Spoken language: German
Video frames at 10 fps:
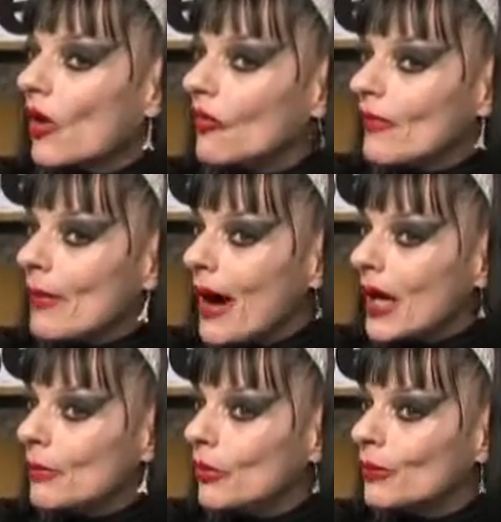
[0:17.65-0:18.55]
auf meinem
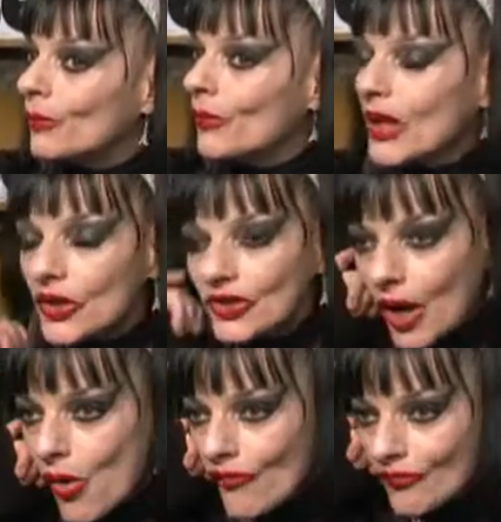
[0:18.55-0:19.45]
Album
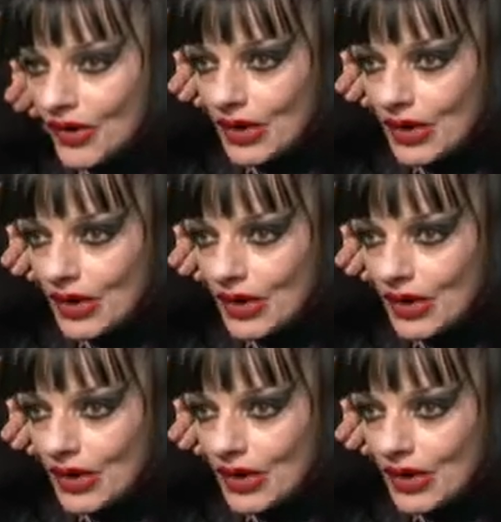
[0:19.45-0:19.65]
drauf,